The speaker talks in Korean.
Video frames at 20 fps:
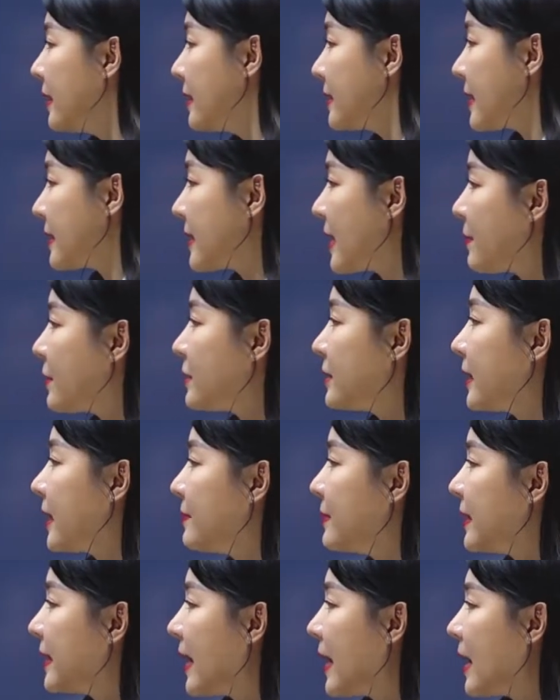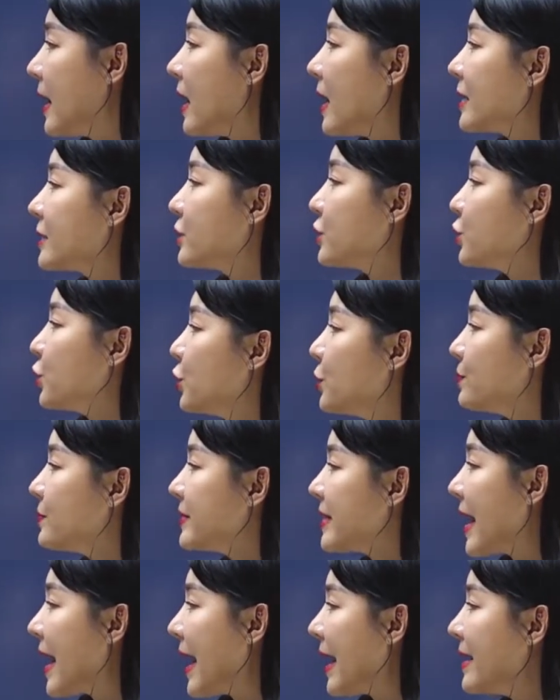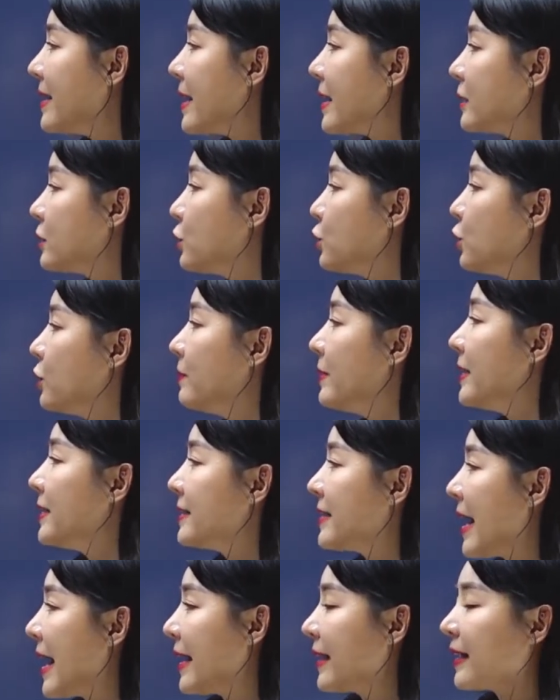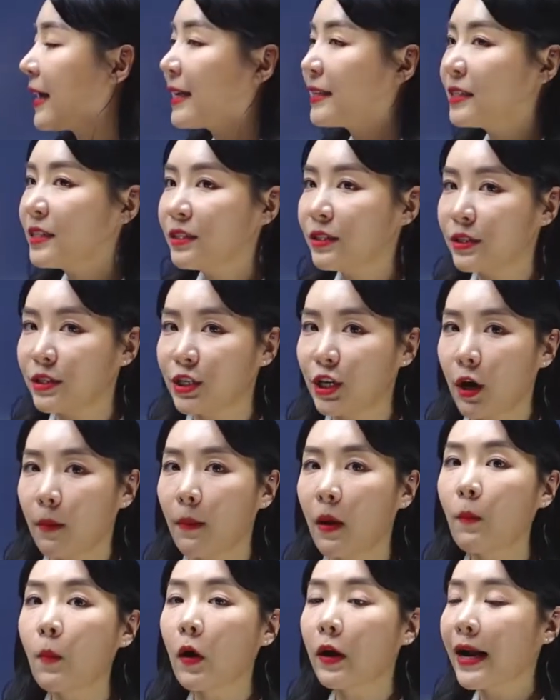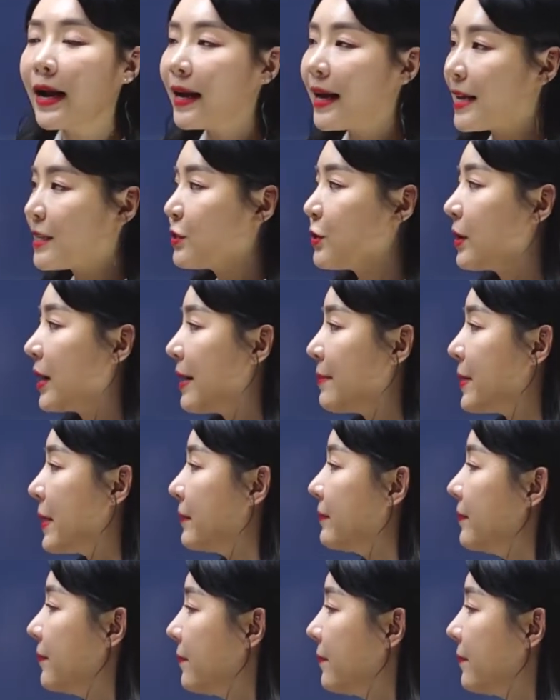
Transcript: 자, 세 번째 갑니다. assume that, assuming that, 같은 뜻이요. 뭐뭐라 가정하면,